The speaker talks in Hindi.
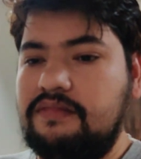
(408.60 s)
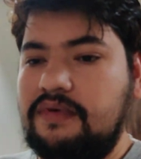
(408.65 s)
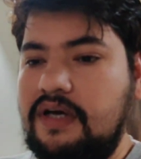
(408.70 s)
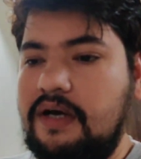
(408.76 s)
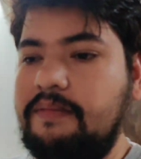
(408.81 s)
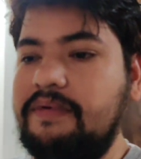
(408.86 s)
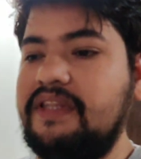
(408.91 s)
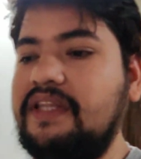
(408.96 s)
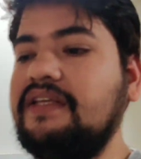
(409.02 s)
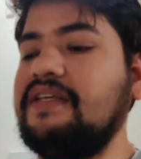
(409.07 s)

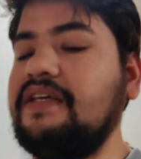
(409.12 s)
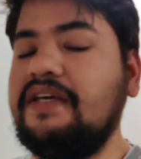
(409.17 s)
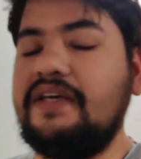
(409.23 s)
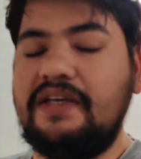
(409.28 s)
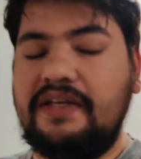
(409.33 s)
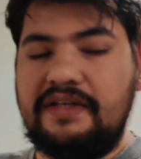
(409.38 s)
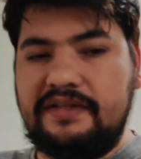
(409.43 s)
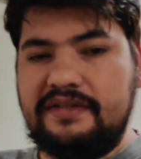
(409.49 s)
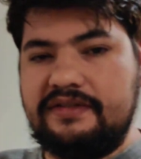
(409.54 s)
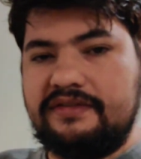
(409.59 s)
हाँ मतलब ये
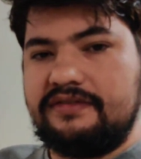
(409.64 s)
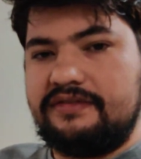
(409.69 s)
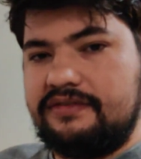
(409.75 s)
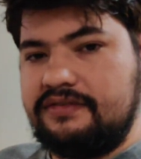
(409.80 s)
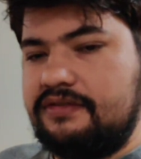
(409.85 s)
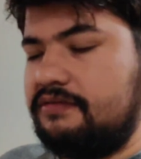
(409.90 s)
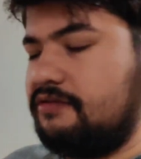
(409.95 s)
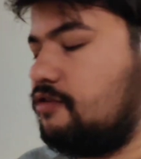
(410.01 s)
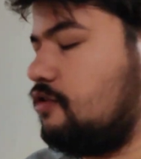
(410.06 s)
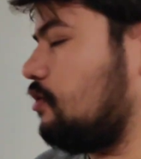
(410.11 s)

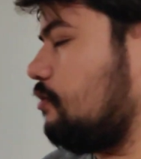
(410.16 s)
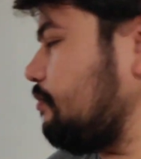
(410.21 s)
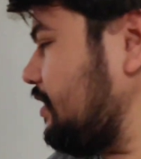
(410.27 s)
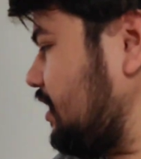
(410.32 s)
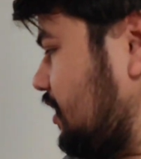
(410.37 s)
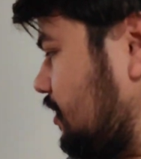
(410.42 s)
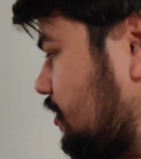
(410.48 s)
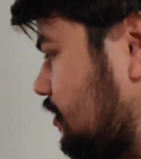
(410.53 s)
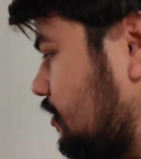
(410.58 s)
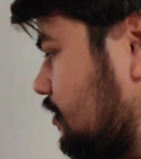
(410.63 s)
कौन
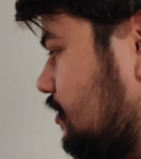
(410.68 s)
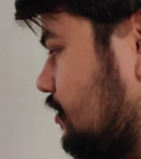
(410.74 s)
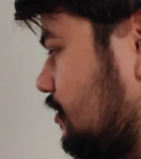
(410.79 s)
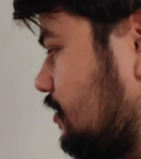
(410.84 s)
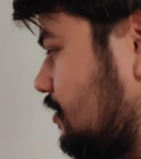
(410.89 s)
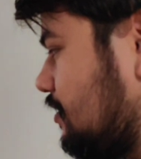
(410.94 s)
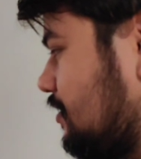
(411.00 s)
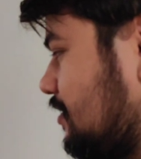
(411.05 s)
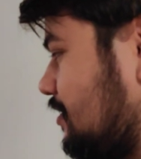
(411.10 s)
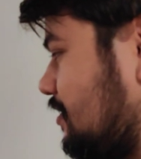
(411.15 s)
मैं
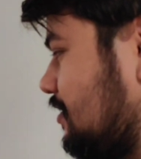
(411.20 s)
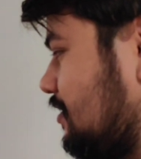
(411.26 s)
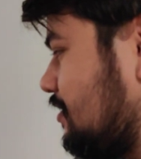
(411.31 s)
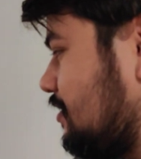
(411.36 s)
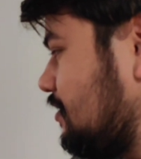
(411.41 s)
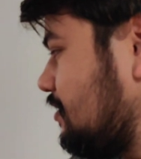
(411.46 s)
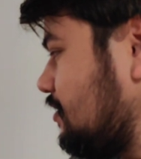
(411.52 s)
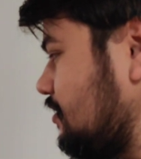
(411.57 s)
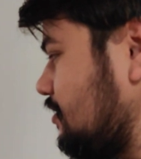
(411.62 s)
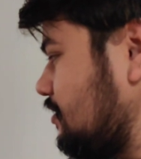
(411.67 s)
मैंने तो
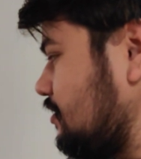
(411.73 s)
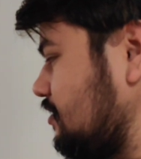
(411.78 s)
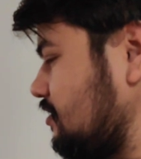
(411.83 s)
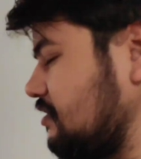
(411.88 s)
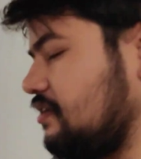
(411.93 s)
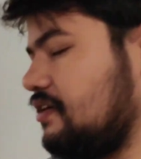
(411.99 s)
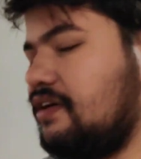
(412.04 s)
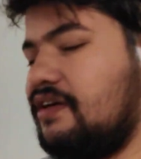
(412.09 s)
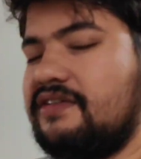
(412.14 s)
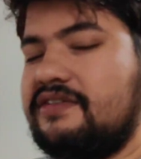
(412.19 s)
आधा कर
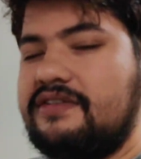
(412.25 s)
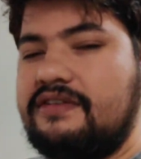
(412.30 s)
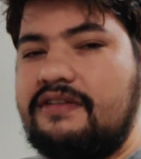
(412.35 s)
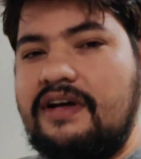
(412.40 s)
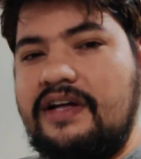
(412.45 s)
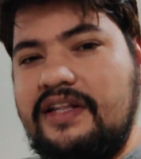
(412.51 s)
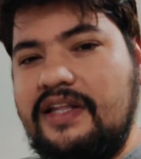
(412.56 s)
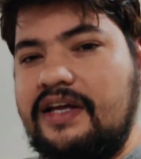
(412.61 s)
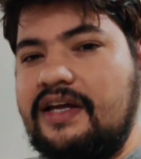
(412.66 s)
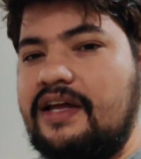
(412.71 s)
लिया ना इसे तो
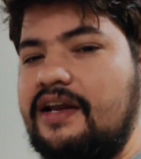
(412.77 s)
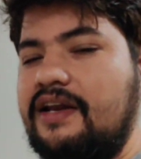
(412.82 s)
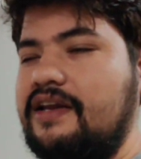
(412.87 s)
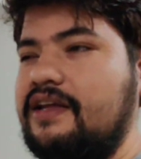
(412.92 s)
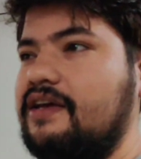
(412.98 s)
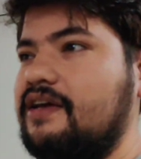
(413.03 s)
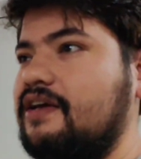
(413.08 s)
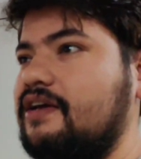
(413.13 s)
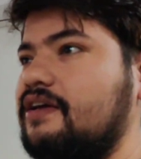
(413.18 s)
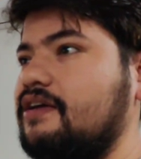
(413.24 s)
आधा कर
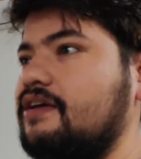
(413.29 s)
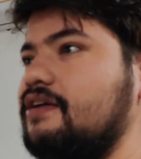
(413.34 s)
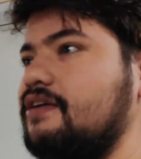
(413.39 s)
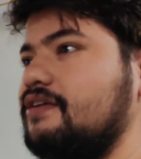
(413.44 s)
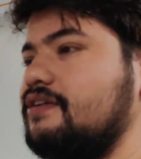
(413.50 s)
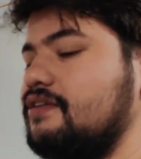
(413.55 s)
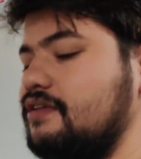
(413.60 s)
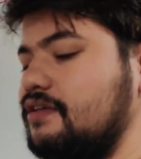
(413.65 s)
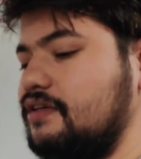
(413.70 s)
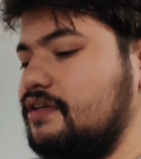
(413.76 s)
लिया है हाँ
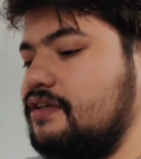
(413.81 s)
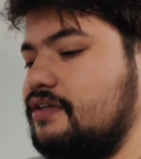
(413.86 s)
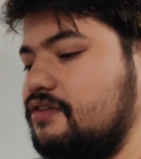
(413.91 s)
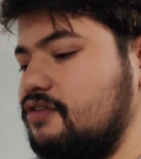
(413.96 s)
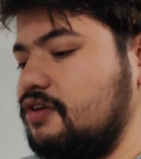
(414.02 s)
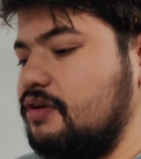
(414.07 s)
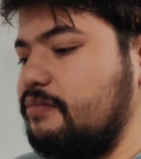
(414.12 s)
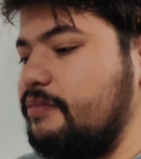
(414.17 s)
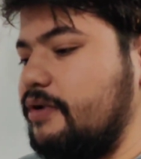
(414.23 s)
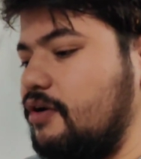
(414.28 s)
ये
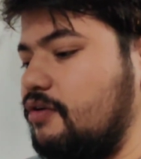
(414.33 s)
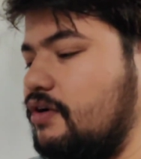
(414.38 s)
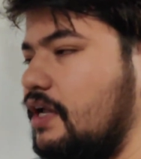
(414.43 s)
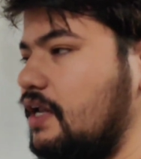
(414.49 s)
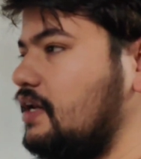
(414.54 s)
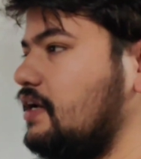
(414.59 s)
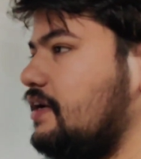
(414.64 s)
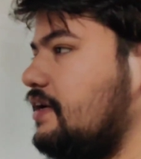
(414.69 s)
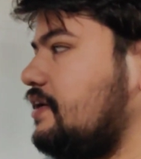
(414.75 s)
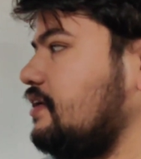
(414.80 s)
क्योंकि मैं उठा
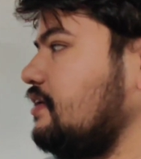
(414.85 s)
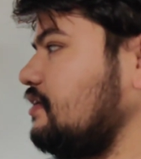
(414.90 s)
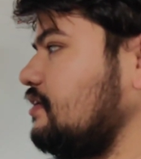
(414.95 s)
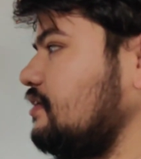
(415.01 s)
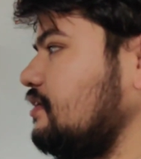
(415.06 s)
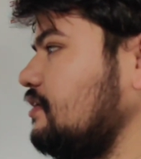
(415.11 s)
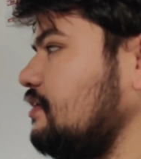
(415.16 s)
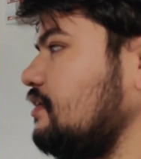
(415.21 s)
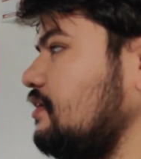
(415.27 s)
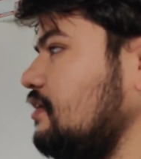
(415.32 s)
लेट
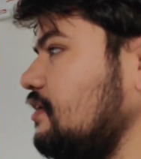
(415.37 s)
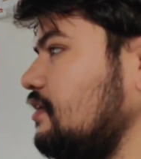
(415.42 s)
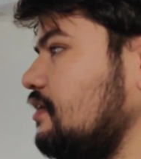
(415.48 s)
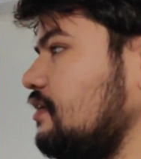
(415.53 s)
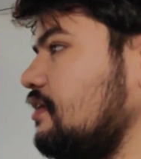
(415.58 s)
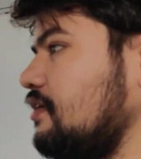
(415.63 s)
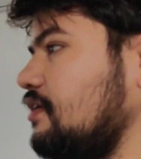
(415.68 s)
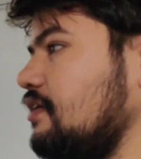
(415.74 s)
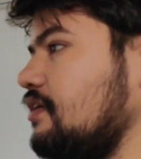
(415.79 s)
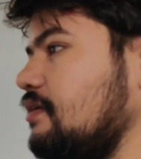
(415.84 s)

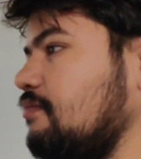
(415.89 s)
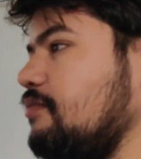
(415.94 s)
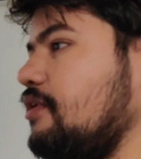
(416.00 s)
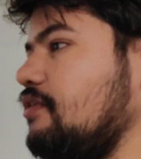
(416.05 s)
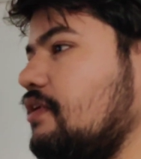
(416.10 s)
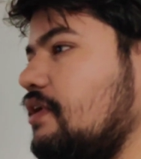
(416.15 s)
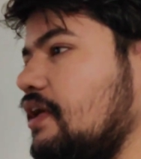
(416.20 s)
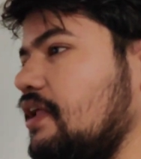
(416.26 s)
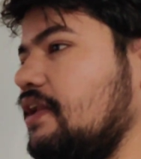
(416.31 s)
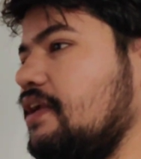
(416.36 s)
हाँ, मैं
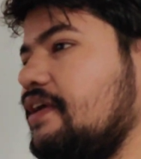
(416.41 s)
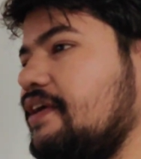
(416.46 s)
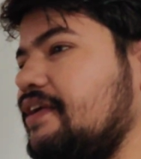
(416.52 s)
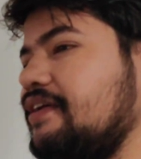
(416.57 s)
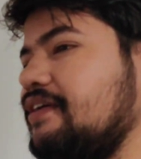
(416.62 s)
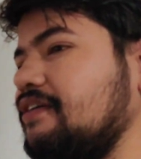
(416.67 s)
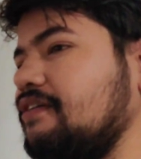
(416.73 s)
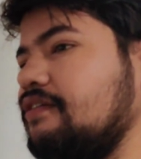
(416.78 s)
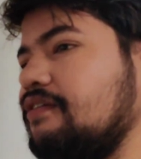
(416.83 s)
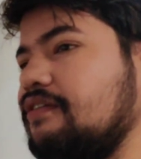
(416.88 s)
उठा लेट
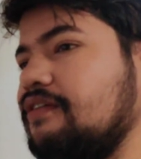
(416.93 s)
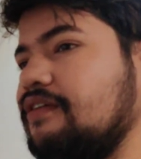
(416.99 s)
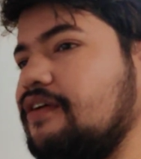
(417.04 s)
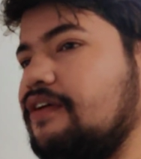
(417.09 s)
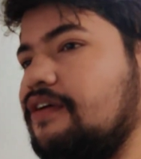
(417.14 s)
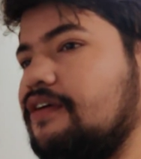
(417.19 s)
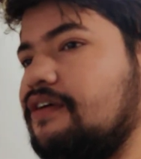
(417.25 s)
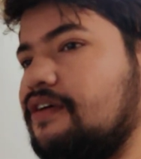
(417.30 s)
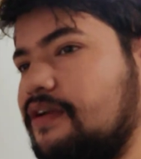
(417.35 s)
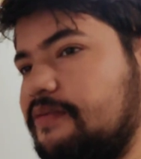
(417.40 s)

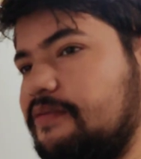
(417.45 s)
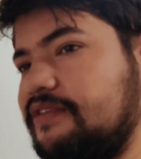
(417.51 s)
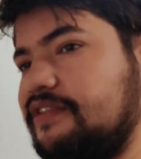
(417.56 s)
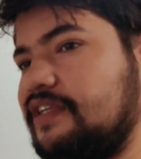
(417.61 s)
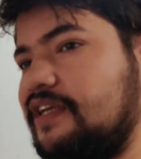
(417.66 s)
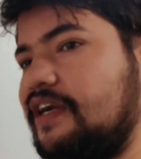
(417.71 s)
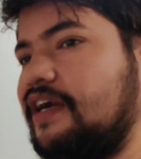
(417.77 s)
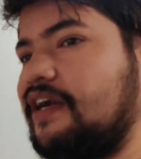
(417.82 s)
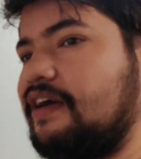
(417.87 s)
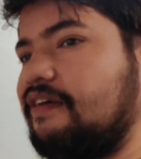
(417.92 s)
और अभी
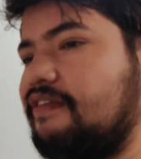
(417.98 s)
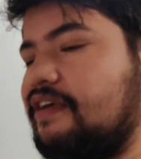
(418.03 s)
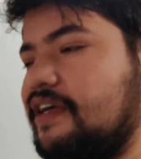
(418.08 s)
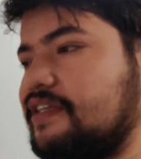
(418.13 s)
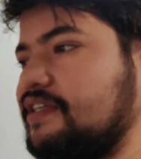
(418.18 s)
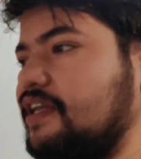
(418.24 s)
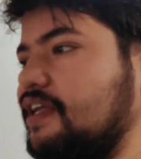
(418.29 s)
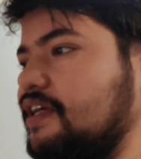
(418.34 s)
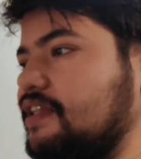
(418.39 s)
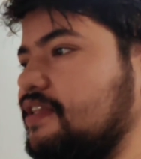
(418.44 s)
इसने नाटक वाटक
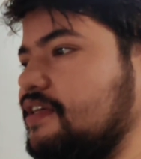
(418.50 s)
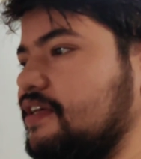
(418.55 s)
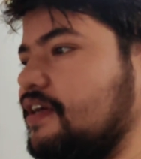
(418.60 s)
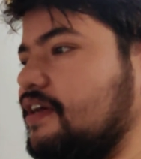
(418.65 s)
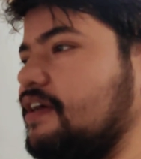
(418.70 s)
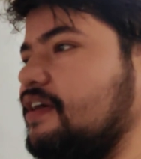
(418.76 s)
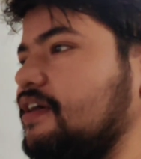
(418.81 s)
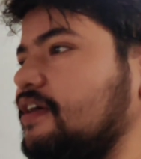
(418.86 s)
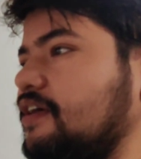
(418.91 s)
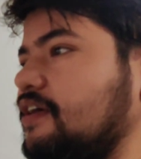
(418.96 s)
चला दिया है
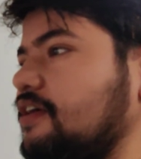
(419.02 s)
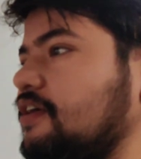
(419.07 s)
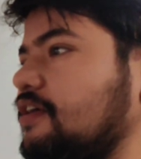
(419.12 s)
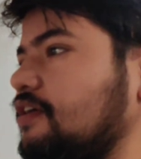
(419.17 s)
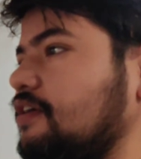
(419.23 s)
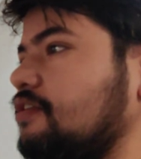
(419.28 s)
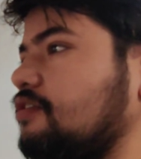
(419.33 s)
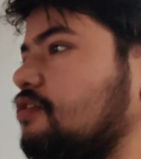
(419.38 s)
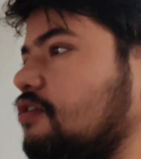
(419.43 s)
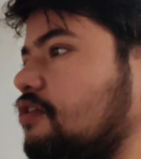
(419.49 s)

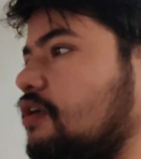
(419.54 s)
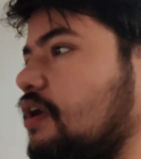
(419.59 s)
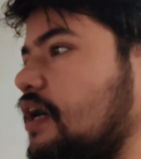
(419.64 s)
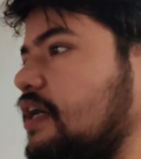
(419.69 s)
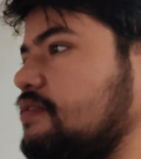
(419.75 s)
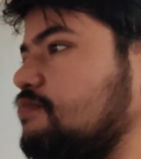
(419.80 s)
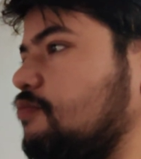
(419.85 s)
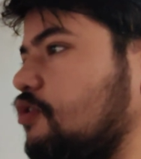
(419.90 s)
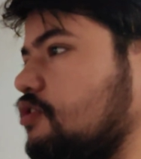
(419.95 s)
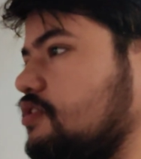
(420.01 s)
तो
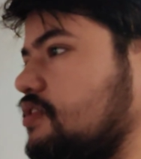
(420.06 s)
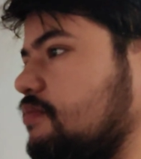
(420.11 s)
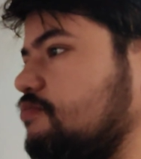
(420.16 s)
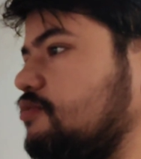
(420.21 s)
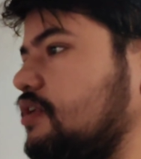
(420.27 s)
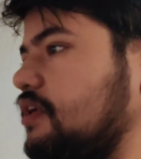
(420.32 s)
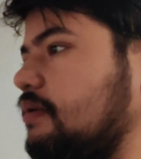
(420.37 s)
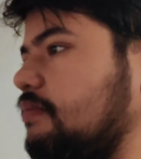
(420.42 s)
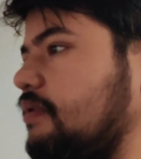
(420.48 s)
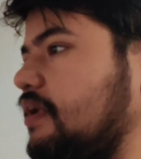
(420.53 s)
आज मौसम
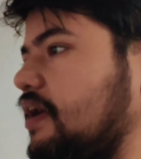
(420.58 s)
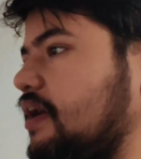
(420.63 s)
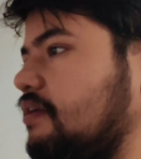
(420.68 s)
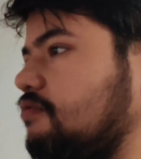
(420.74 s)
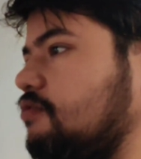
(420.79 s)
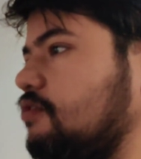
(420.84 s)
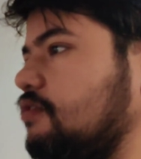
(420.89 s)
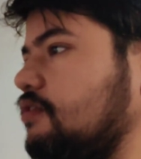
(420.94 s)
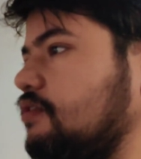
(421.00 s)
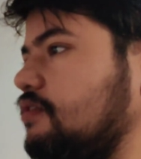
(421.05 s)
जो है बाहर
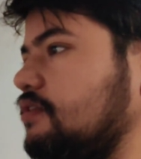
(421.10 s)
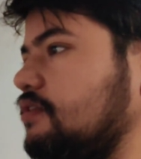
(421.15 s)
वो